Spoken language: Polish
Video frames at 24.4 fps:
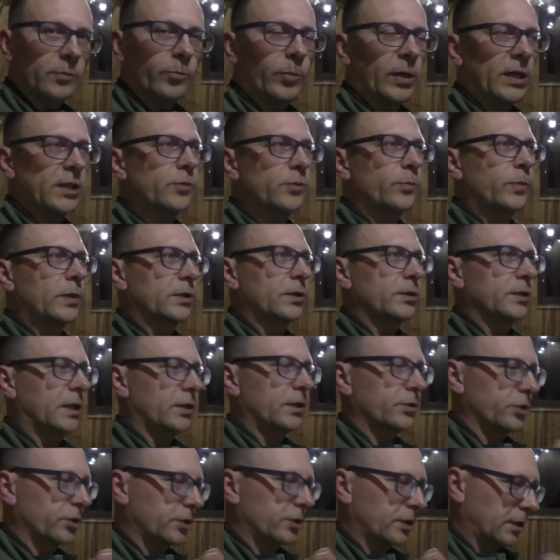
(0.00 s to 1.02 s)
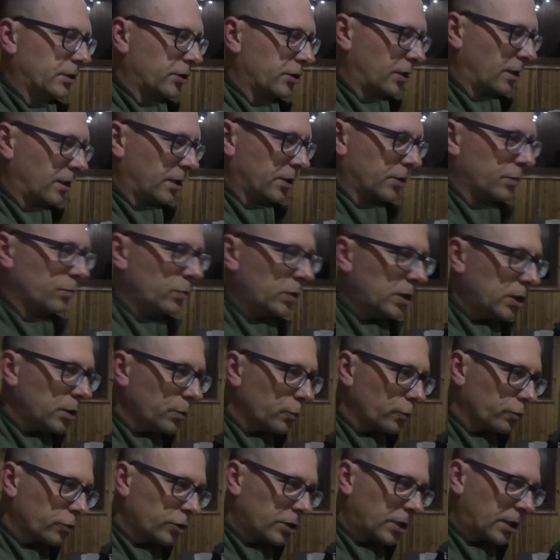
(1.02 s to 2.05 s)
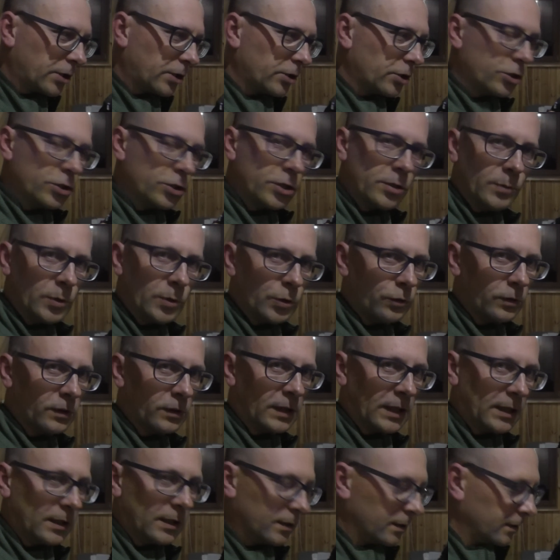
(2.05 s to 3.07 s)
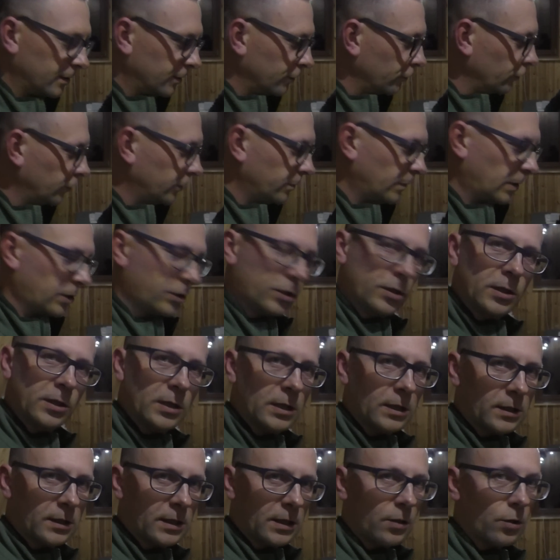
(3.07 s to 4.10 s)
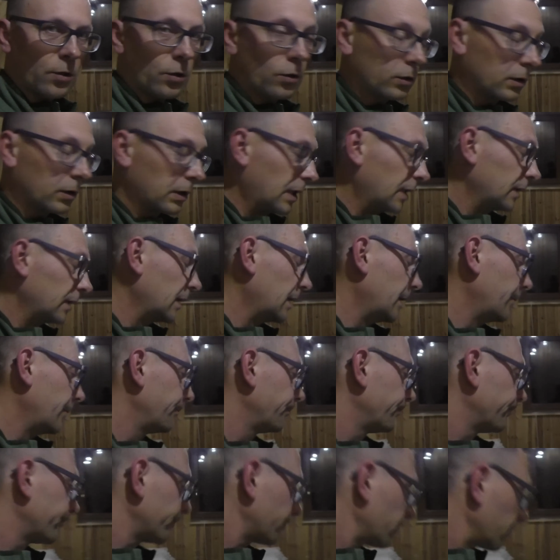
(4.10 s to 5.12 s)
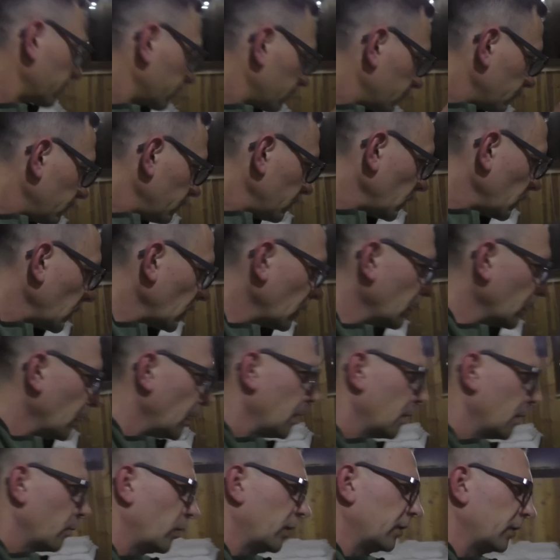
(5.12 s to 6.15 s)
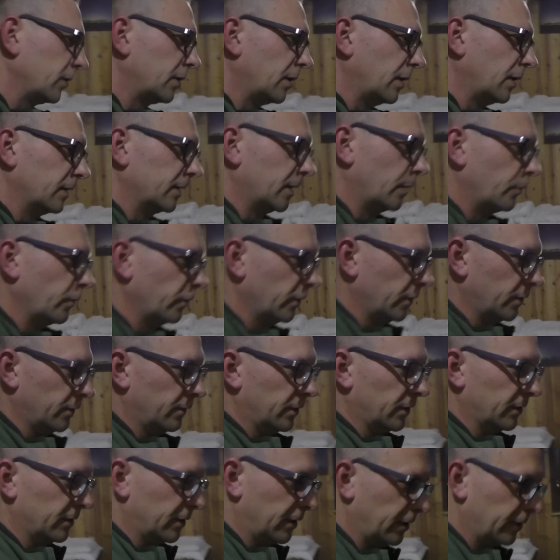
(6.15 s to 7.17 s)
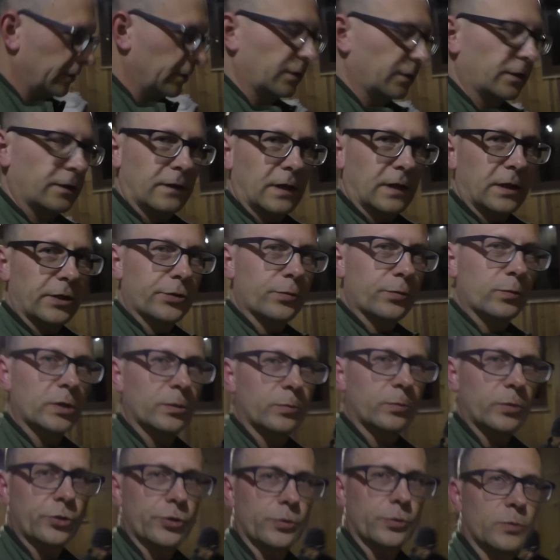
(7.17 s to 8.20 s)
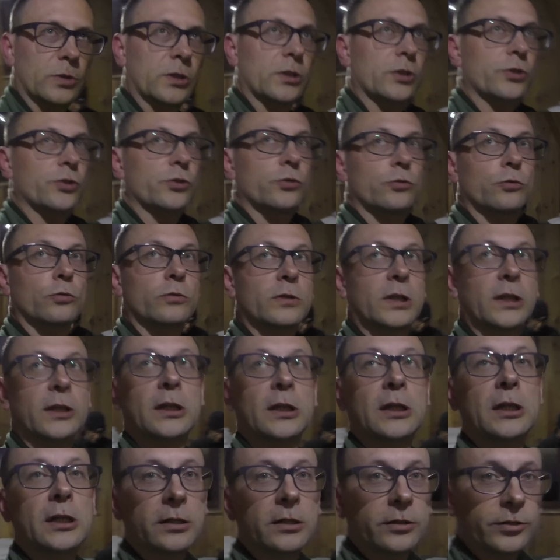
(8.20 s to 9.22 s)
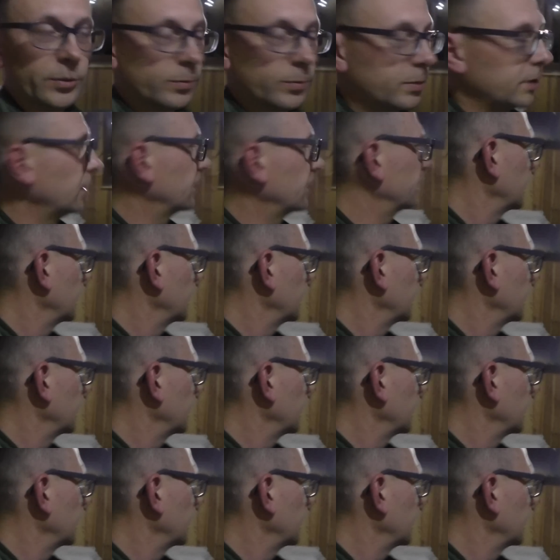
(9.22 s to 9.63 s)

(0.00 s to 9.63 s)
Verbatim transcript: pani powiedziała, że trzeba czekać minimum 40 minut na je usmażenie jednego kotleta bo jest tyle zamówień, więc zrezygnowaliśmy i będziemy jeść tutaj, żeby nie